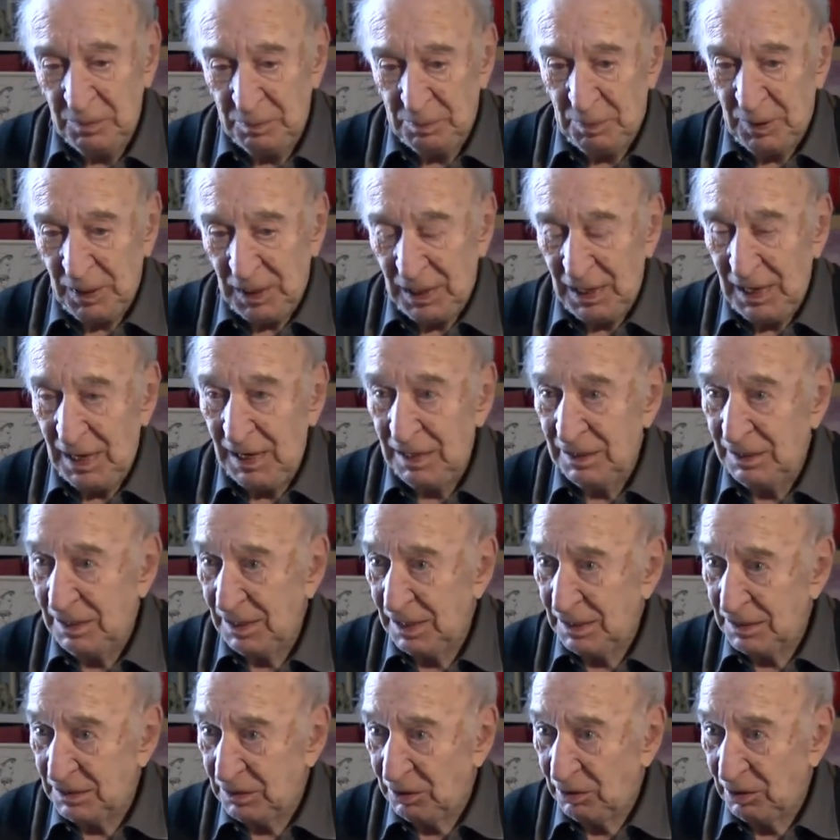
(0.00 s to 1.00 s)
per la
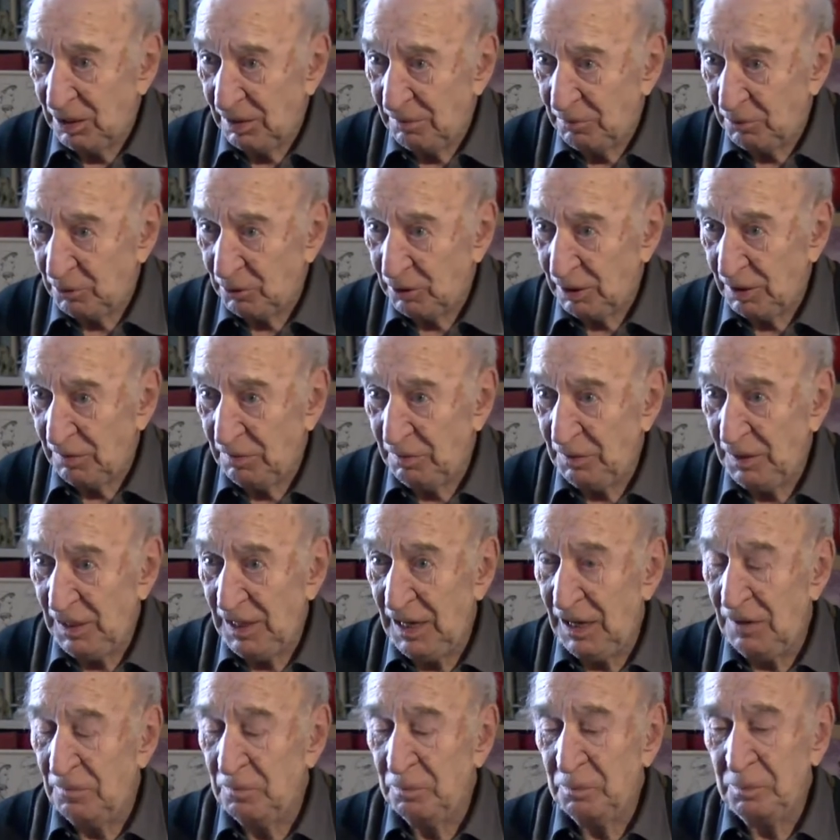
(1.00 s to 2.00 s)
direzione della
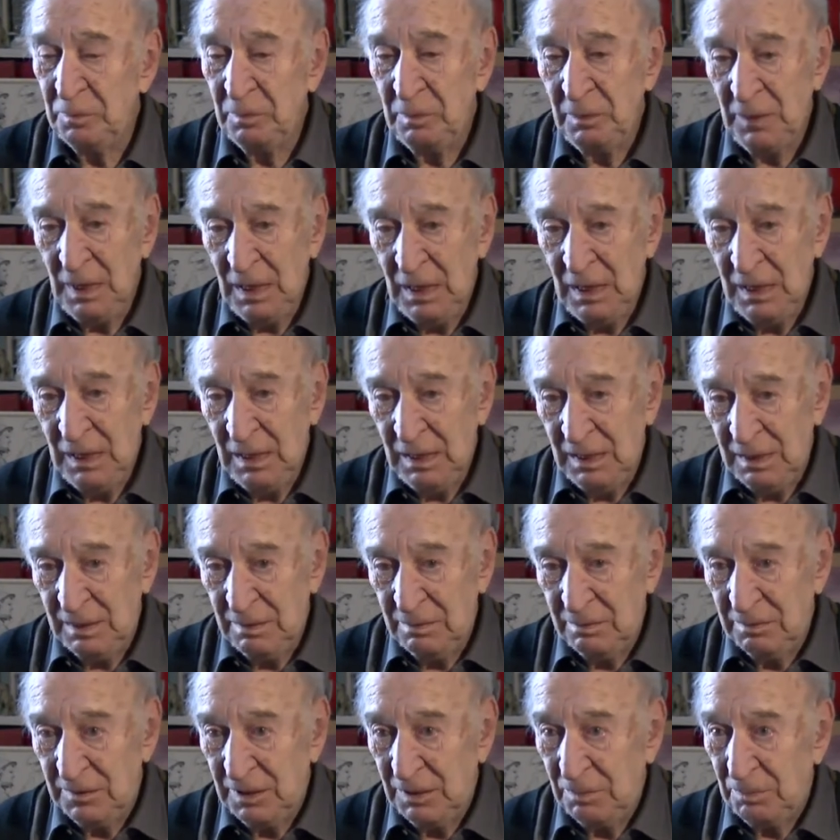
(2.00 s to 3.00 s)
fotografia
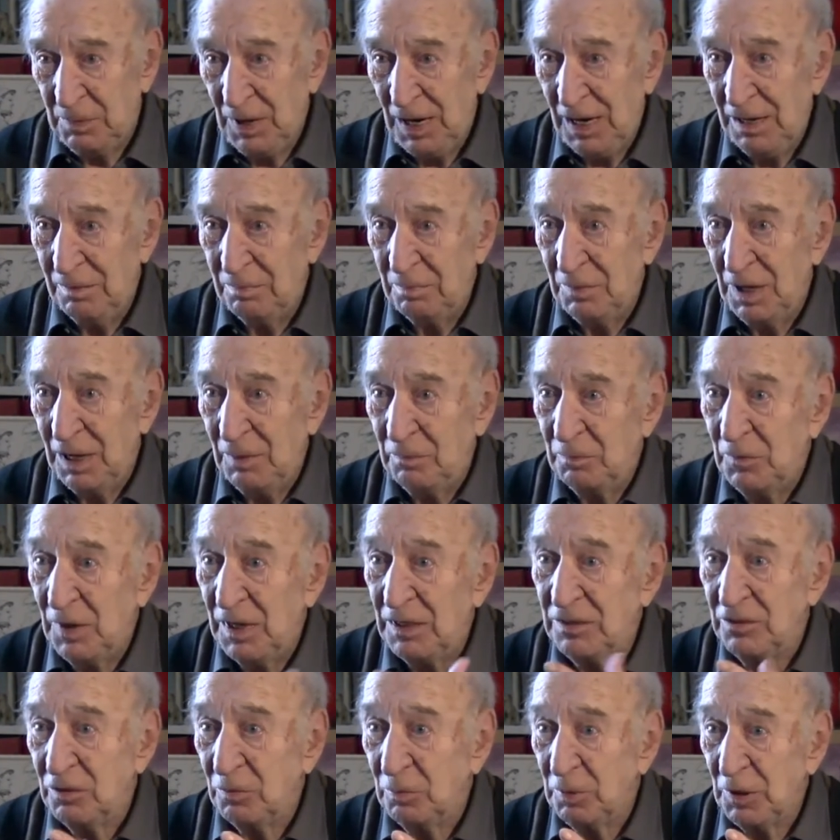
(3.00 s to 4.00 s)
di Palma e
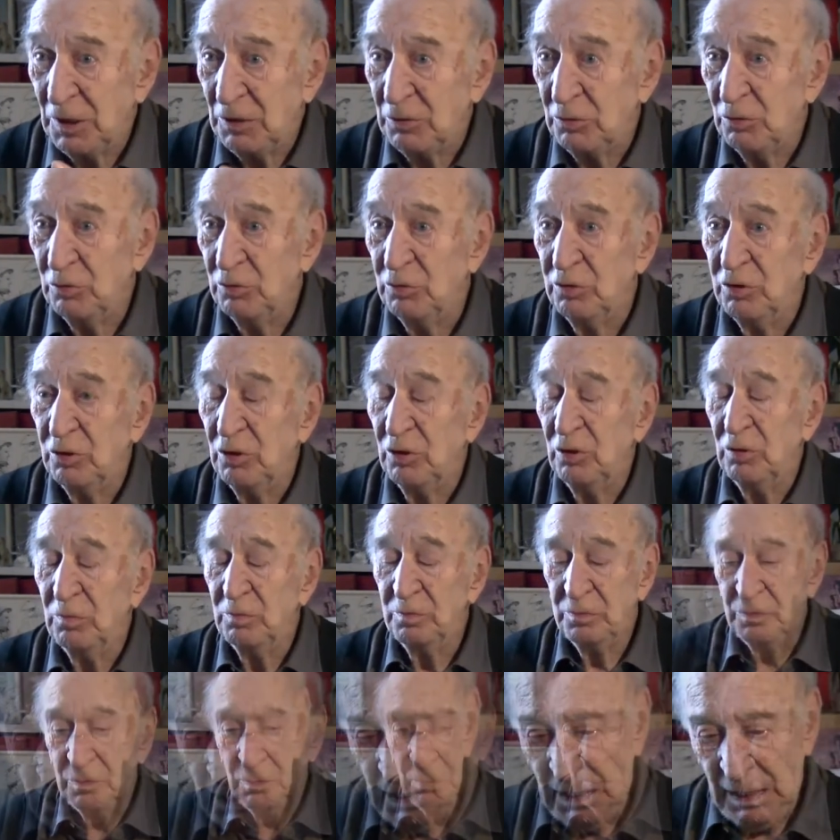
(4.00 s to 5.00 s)
soprattutto
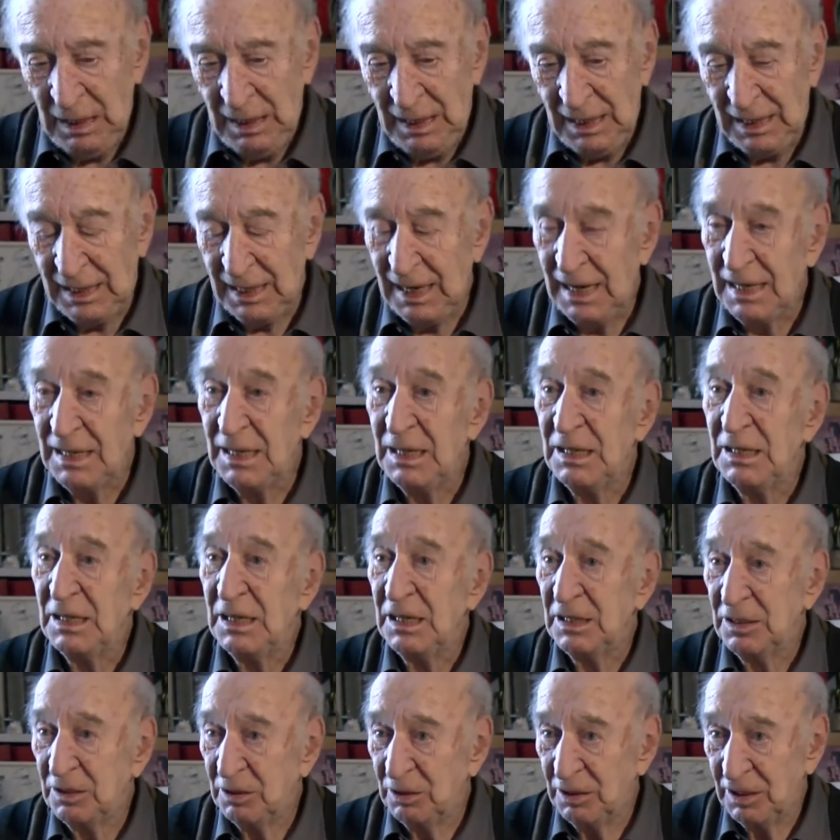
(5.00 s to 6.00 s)
il grande
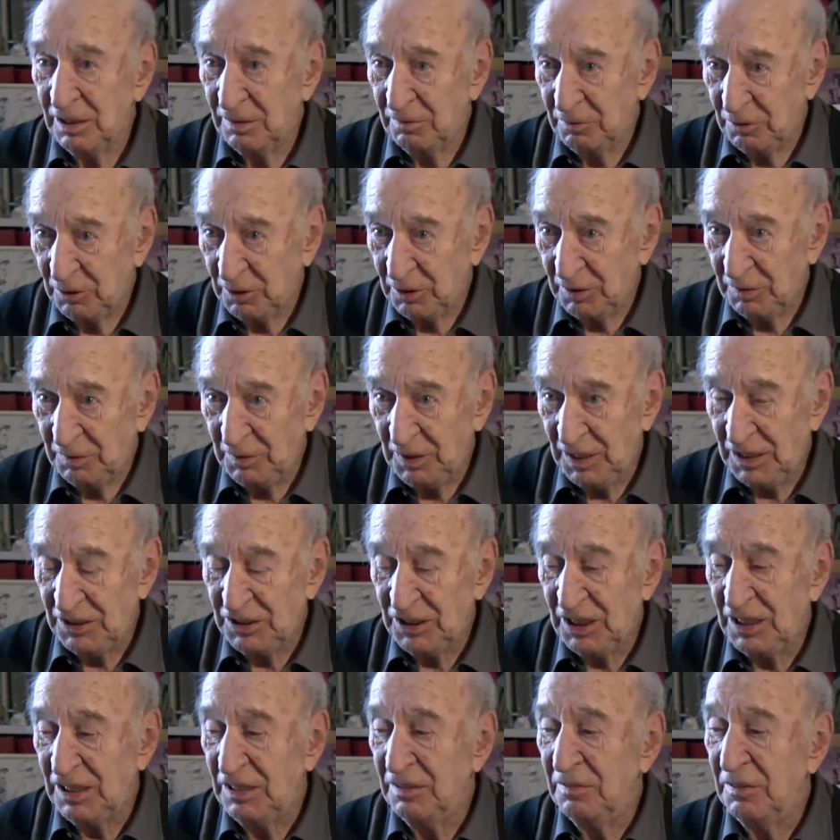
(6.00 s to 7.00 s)
direttore della fotografia
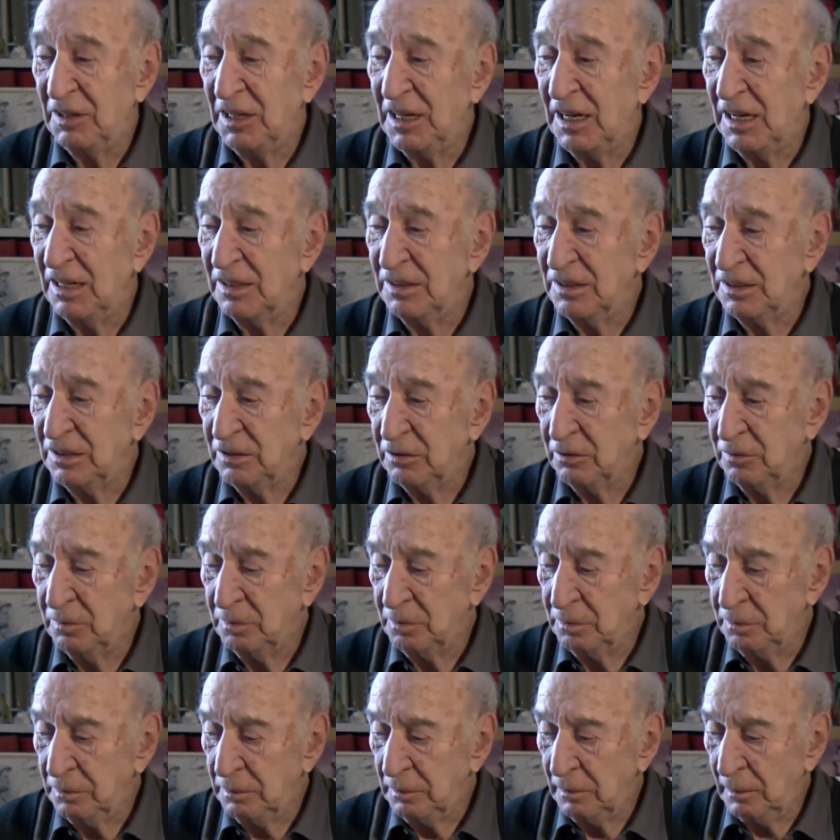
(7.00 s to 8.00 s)
Gianni Venanzo.
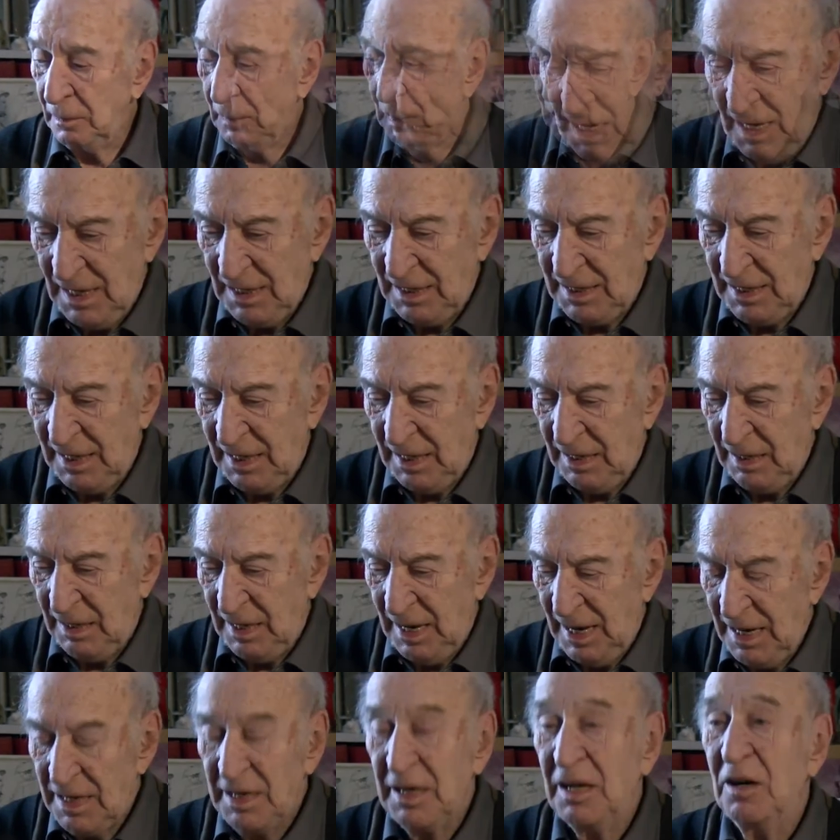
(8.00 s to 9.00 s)
Anche
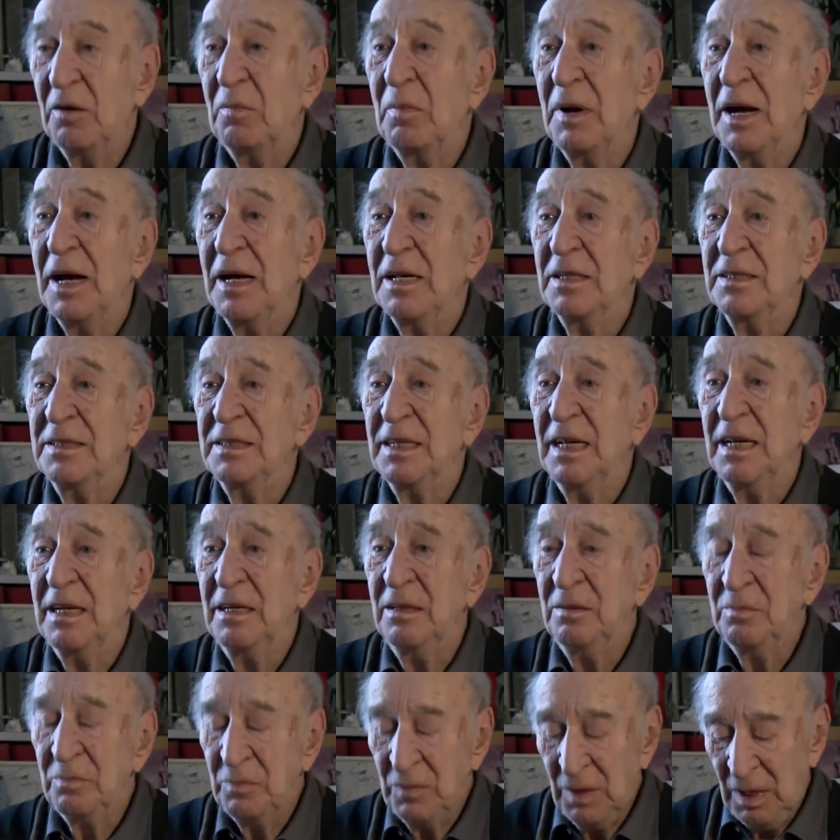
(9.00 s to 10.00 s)
Enrico Menzel,
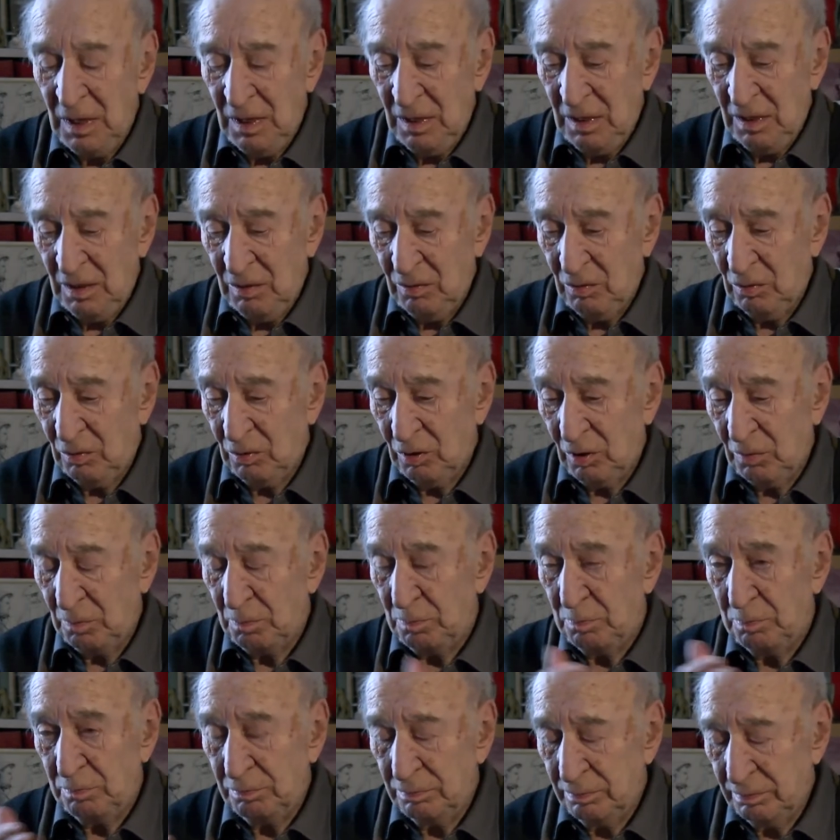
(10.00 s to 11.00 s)
uno
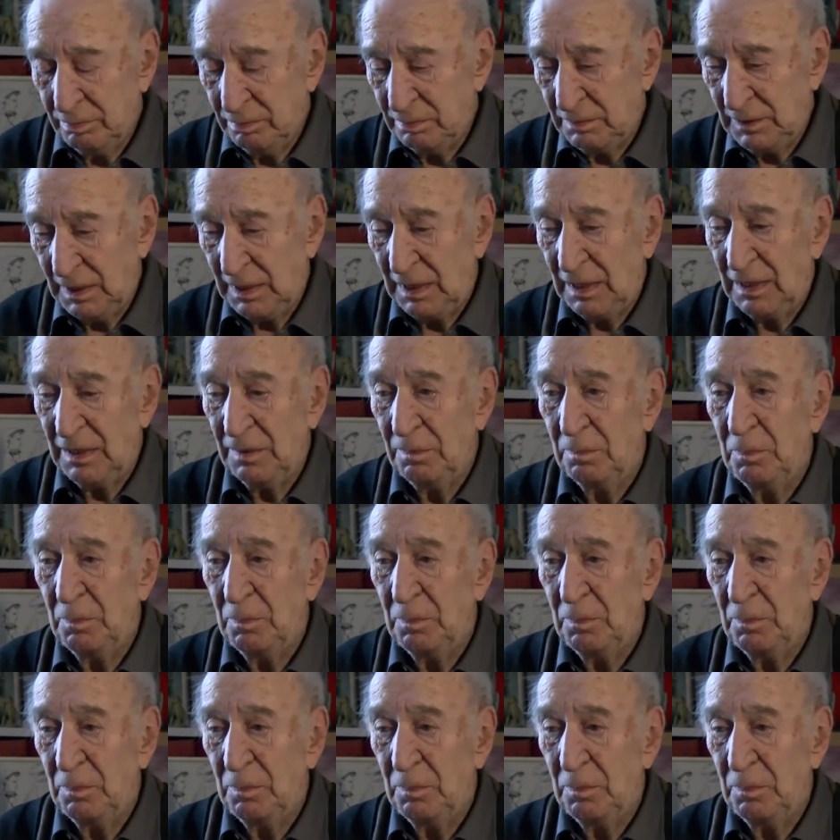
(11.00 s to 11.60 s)
era di